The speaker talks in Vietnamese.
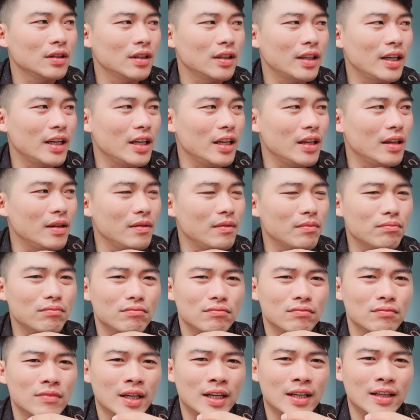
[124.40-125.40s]
thì
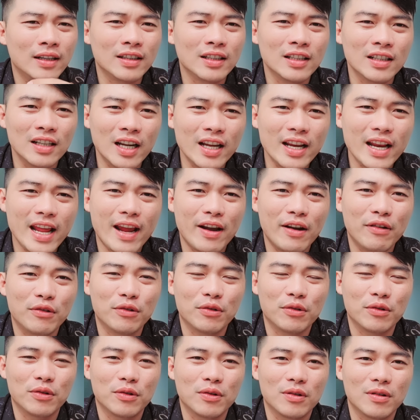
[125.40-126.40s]
mình như thế
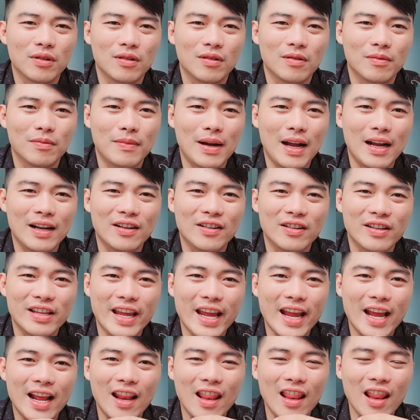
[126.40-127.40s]
nào mà người
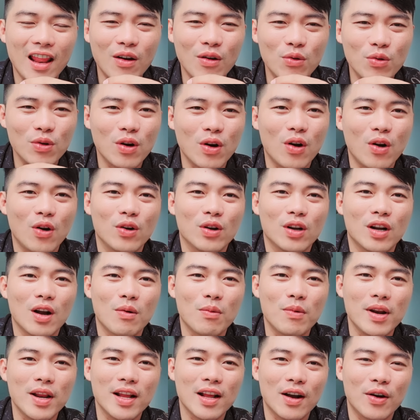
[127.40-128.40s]
nhà lâu rồi
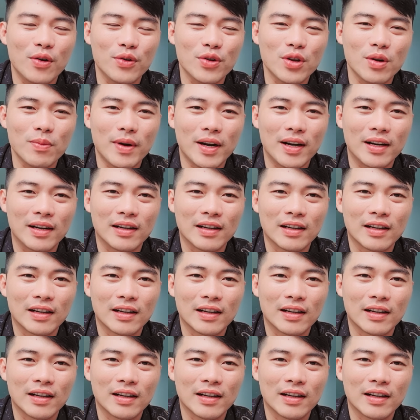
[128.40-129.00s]
không có điện thoại cho mình